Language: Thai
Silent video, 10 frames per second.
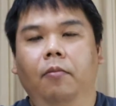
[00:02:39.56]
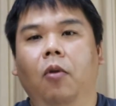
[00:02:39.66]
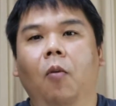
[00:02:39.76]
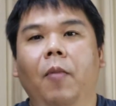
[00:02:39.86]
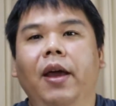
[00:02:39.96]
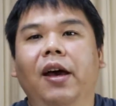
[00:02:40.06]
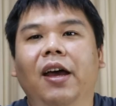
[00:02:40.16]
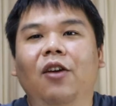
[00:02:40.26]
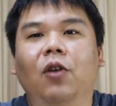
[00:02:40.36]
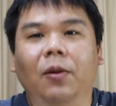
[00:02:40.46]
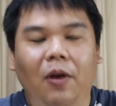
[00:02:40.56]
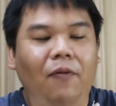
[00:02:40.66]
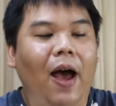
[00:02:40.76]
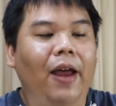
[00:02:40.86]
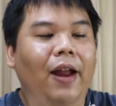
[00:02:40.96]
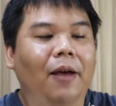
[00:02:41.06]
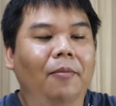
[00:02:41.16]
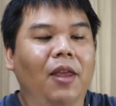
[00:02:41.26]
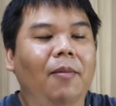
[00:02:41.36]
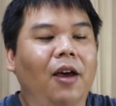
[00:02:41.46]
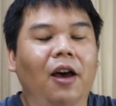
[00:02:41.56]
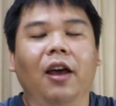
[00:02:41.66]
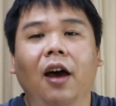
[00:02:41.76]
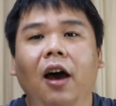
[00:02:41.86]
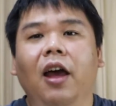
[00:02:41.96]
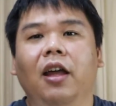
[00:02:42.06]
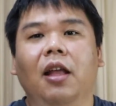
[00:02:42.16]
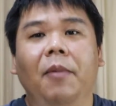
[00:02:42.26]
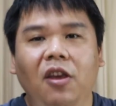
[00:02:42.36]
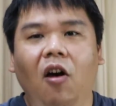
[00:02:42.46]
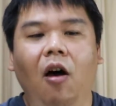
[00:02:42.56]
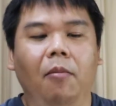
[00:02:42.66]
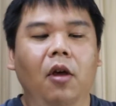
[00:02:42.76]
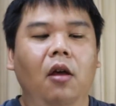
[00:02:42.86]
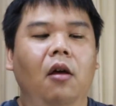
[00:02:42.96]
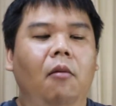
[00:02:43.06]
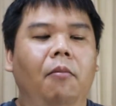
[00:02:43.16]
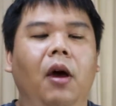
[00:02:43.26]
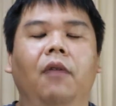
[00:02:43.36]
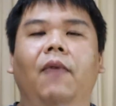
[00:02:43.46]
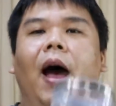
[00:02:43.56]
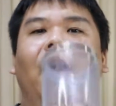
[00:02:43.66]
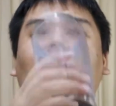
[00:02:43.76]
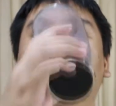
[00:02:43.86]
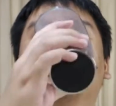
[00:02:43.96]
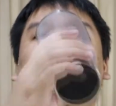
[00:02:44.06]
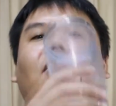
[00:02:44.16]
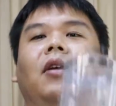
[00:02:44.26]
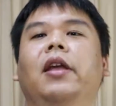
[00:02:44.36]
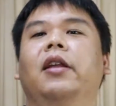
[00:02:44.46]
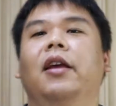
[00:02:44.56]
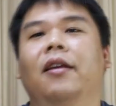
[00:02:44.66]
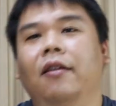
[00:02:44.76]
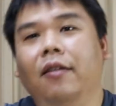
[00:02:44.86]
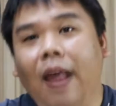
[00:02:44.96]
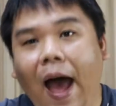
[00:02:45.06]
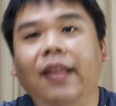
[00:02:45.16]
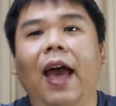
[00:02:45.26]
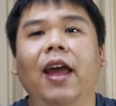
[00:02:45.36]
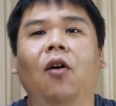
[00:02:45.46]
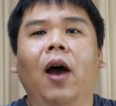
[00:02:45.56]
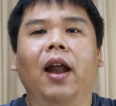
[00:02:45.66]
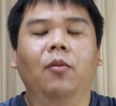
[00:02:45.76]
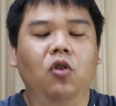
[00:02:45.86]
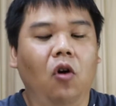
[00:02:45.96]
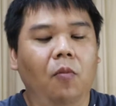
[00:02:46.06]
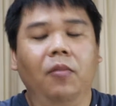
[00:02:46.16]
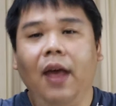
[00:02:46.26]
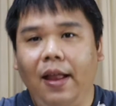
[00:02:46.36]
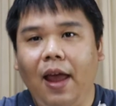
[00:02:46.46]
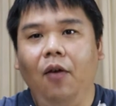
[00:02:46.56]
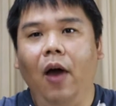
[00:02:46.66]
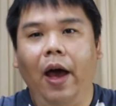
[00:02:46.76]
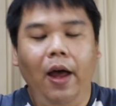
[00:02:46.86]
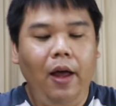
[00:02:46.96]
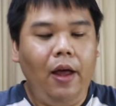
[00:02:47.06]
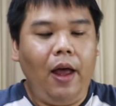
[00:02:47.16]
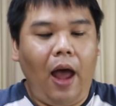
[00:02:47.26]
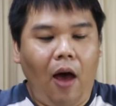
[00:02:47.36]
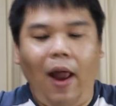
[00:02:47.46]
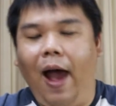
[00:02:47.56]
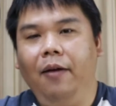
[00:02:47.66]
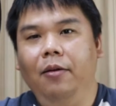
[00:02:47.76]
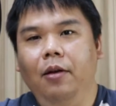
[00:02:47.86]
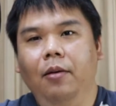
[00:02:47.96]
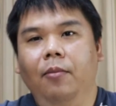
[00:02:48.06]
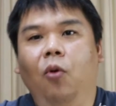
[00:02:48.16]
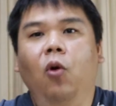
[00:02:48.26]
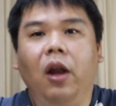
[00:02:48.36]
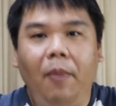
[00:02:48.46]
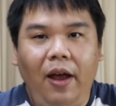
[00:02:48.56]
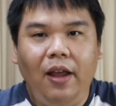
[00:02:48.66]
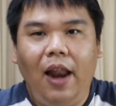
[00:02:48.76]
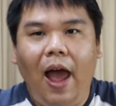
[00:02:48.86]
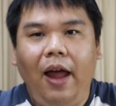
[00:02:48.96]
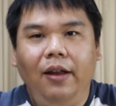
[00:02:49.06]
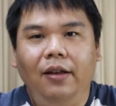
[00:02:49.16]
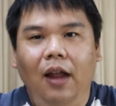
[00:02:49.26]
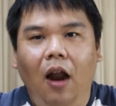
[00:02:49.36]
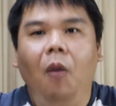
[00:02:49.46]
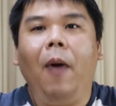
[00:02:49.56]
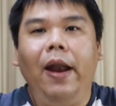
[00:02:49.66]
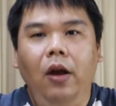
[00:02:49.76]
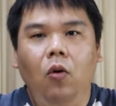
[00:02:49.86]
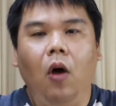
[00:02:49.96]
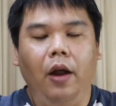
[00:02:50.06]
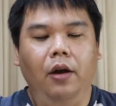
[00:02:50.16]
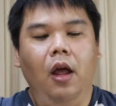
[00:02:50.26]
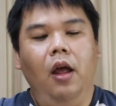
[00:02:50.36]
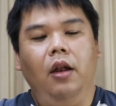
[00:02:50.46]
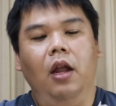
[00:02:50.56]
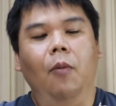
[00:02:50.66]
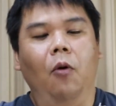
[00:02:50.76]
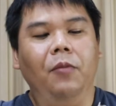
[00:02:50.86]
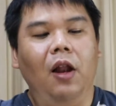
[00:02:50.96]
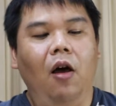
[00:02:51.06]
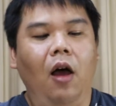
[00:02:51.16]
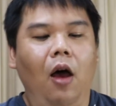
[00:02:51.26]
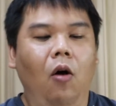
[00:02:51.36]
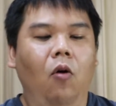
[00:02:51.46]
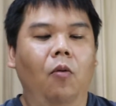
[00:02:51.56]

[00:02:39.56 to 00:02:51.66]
ผมไม่เคยยกดื่มจากฝาเลยนะไม่ใช่ไม่เคยเคย แต่ไม่ชอบ เปิดฝายกกินนี้สะใจกว่าท่านผู้ชมสะใจกว่าเอาล่ะ พูดกันมาก็เยอะแล้วเดี๋ยวลองปั่นให้ดูก่อน เดี๋ยวผมจะลองเอา